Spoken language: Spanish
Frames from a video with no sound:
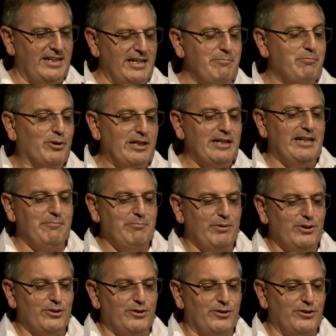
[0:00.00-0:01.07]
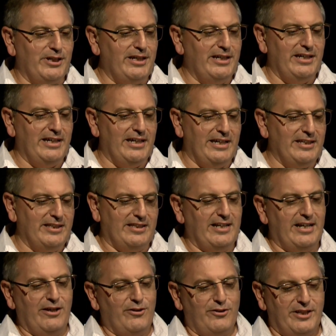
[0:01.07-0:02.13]
Y por ejemplo, eh,
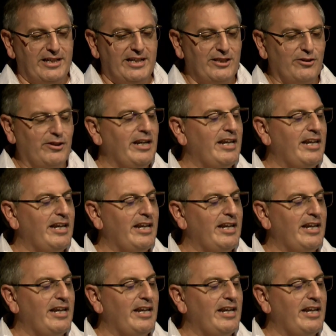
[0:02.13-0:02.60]
entre los decretos